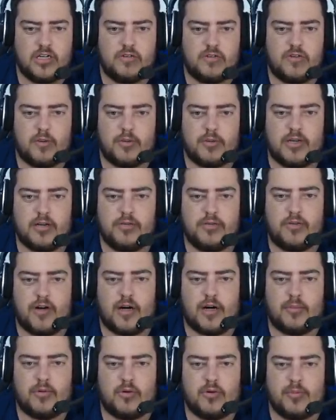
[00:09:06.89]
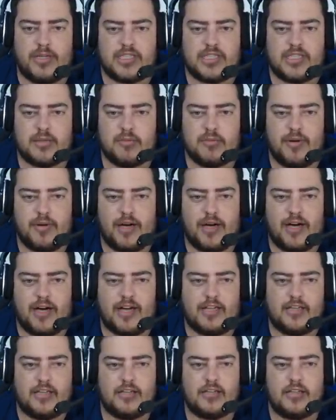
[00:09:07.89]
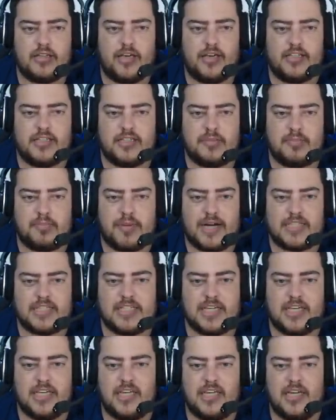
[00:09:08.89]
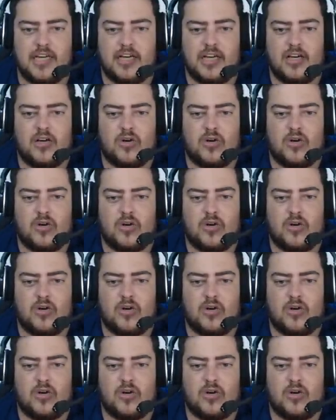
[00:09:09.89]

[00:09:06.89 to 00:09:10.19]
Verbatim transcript: E vamos que vamos. Começamos... Ai, errei esse passe aqui.